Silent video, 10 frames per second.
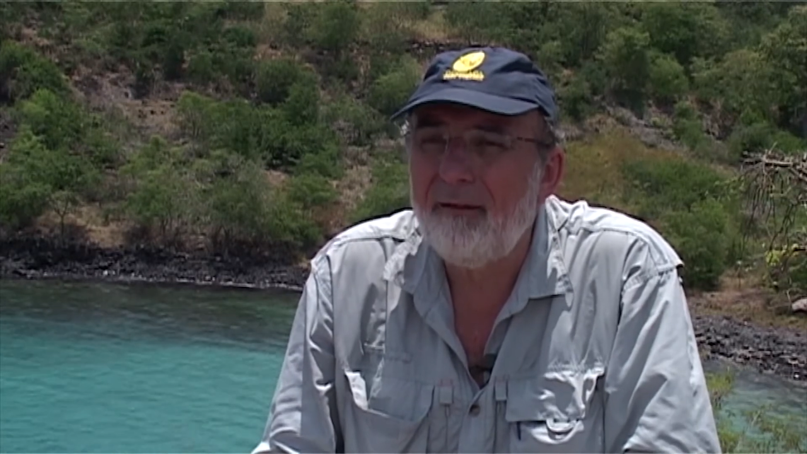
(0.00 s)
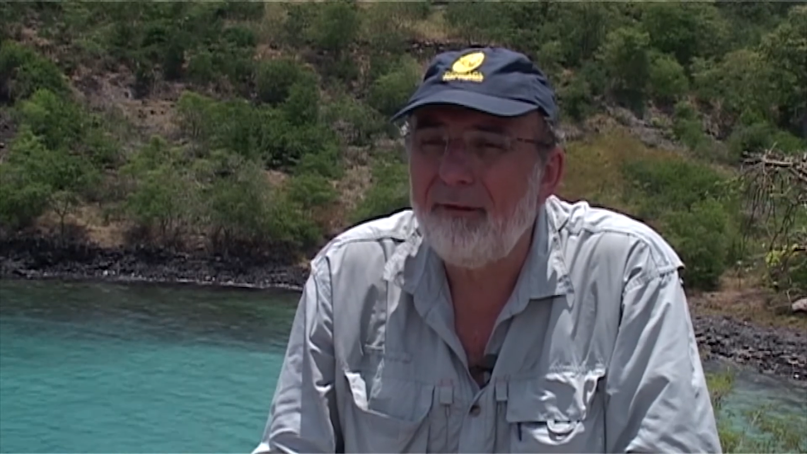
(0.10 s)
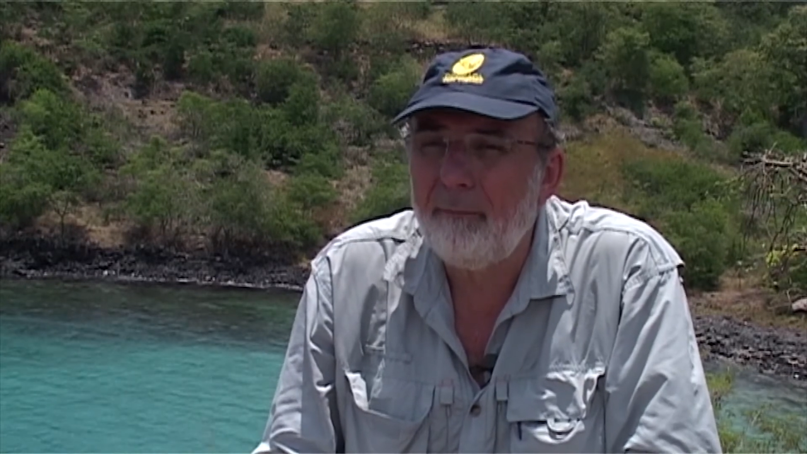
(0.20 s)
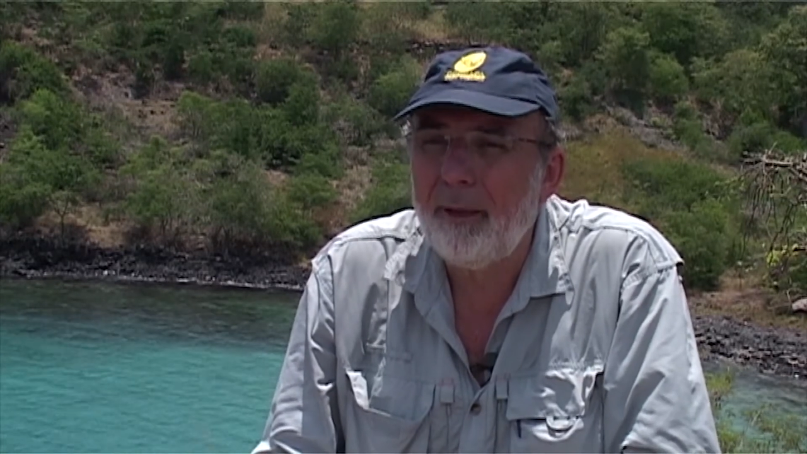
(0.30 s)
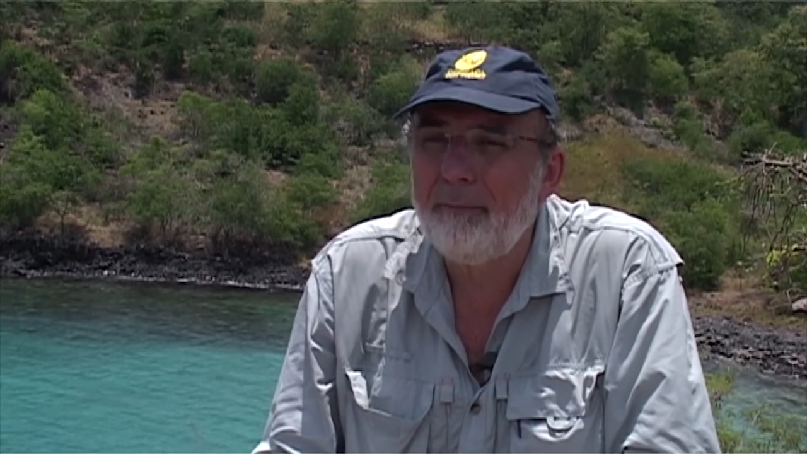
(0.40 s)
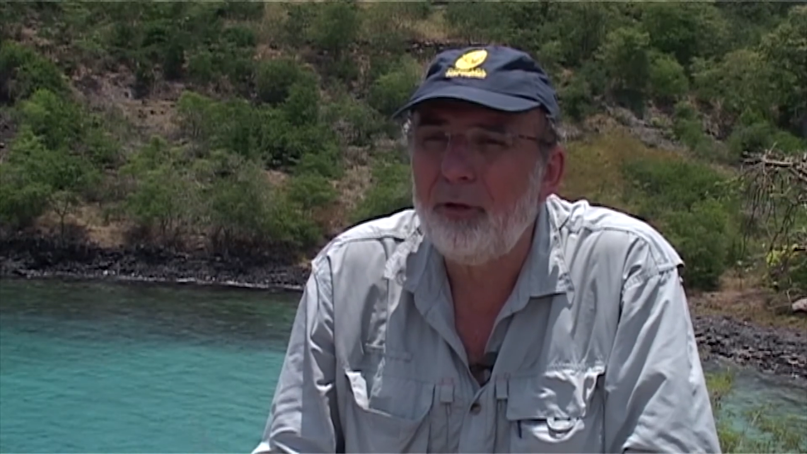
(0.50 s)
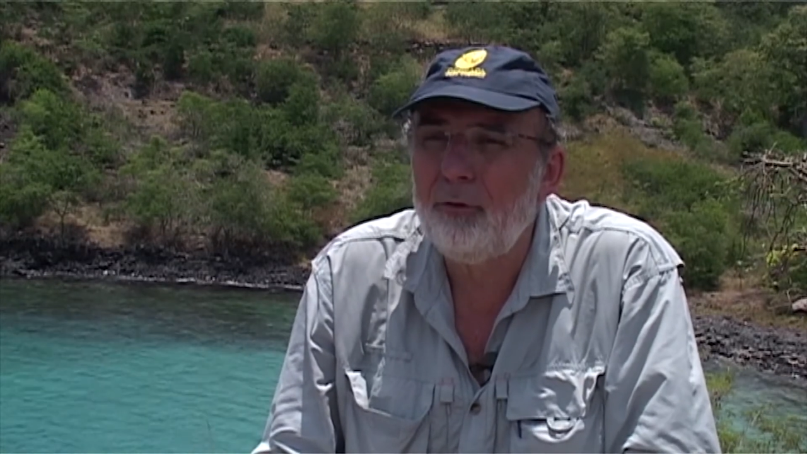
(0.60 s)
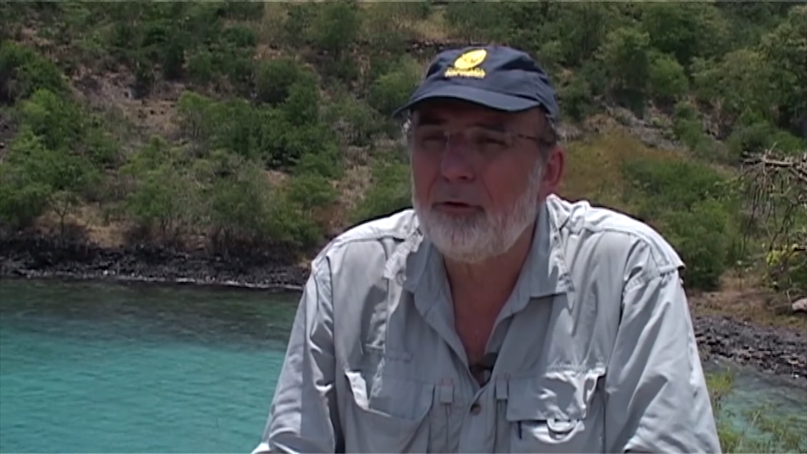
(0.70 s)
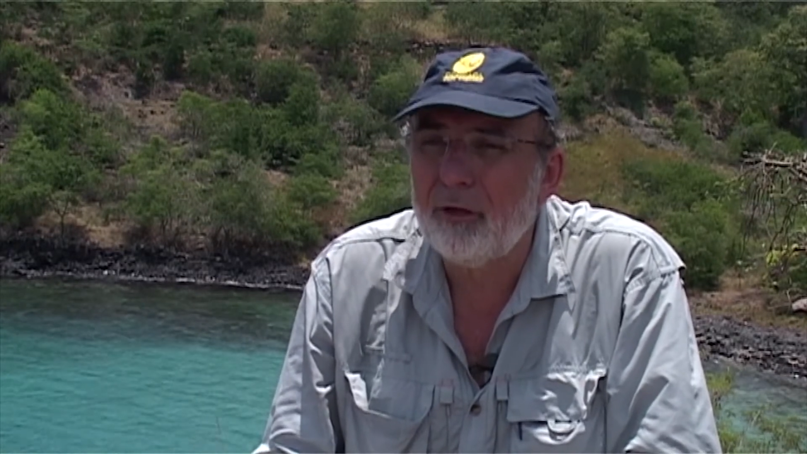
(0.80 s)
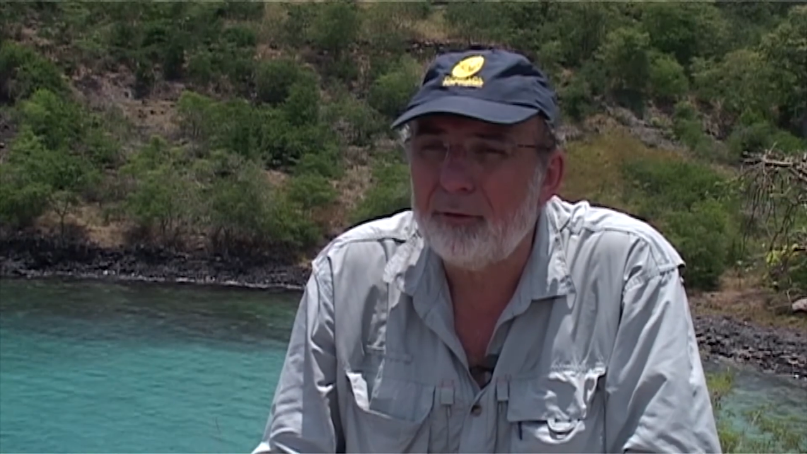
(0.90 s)
va permettre
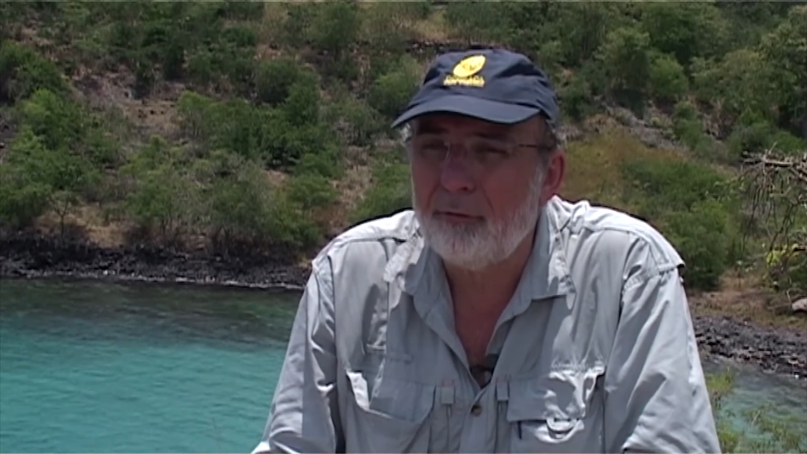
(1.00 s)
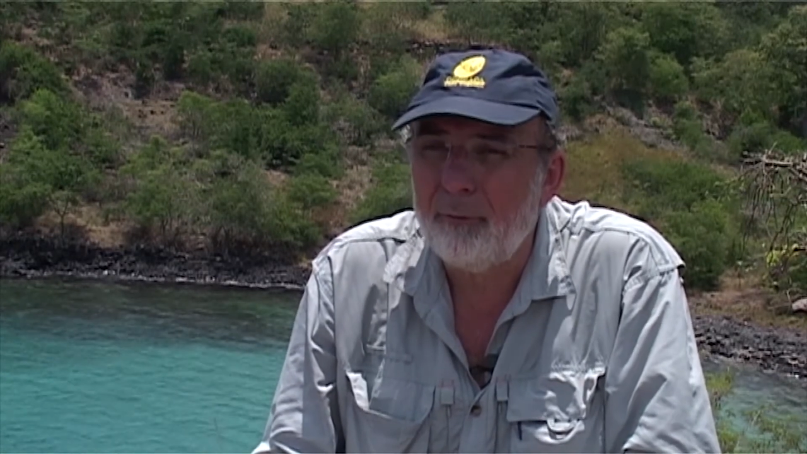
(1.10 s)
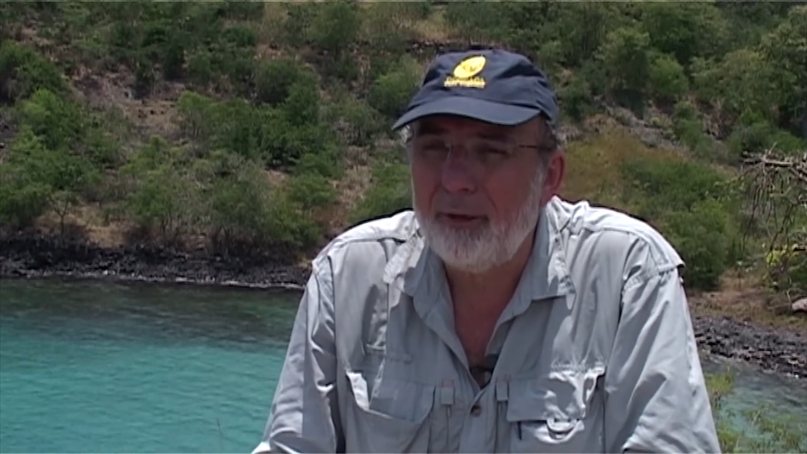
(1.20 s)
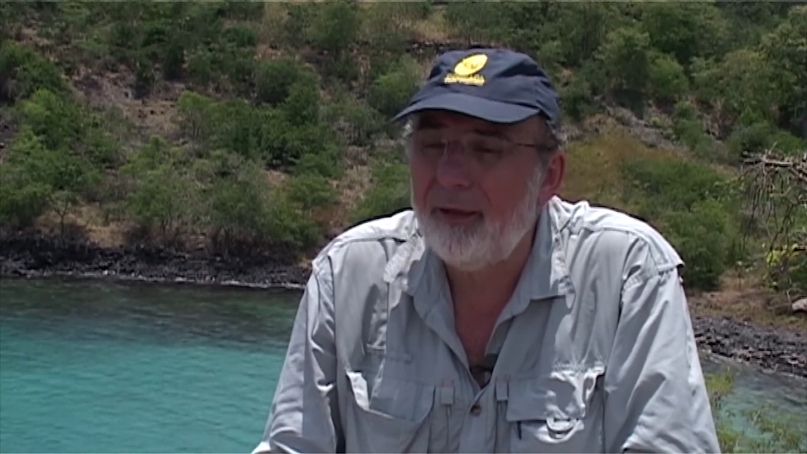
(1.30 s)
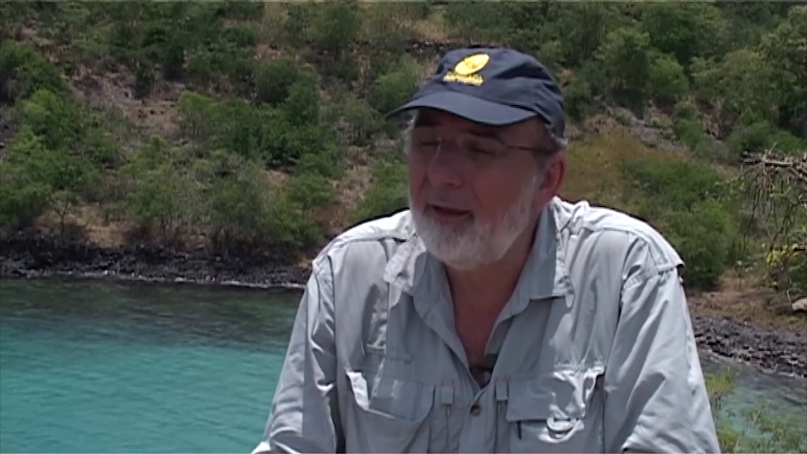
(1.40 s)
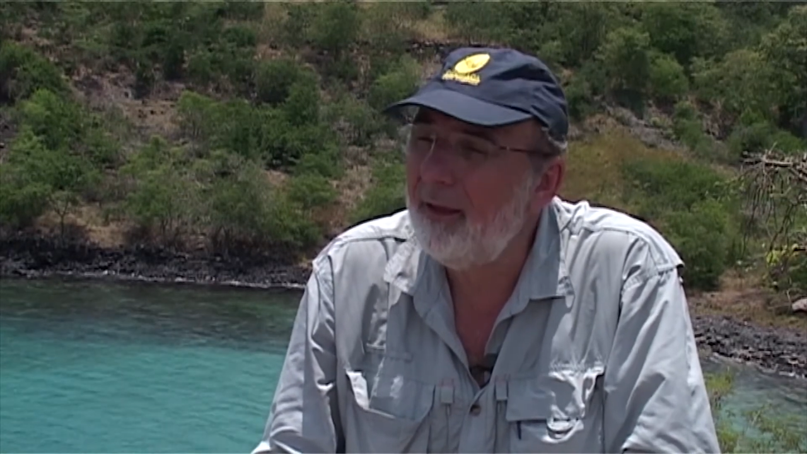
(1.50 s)
de transformer.